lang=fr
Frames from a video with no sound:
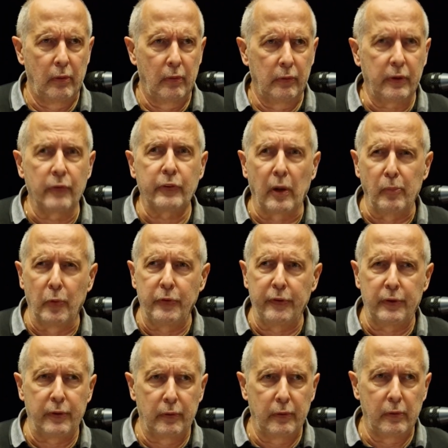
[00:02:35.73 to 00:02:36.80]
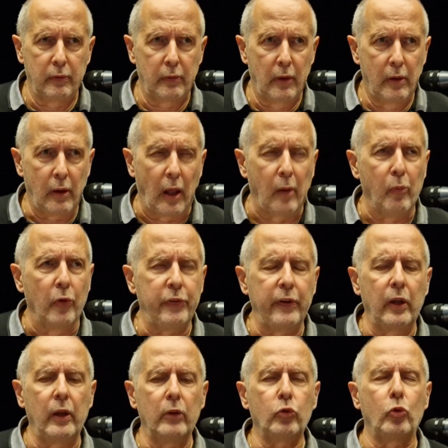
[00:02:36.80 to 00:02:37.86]
qu'est-ce qu'elle me dit Elle me
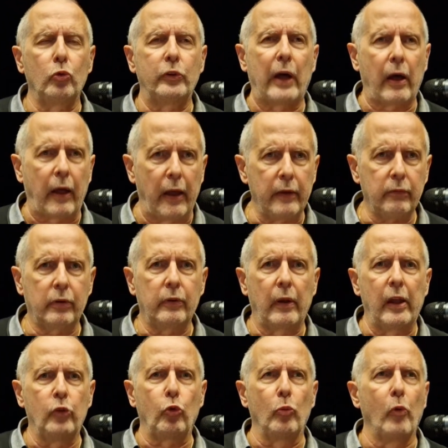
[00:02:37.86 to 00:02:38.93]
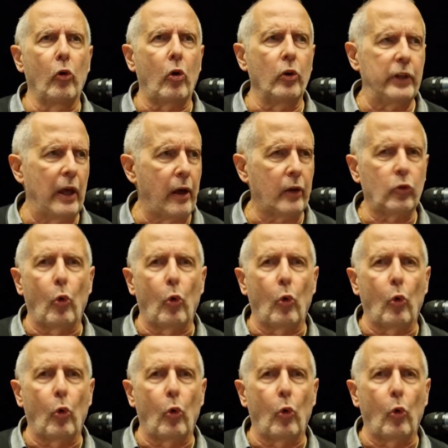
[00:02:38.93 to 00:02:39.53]
dit tu t'arrêtes et tu me regardes.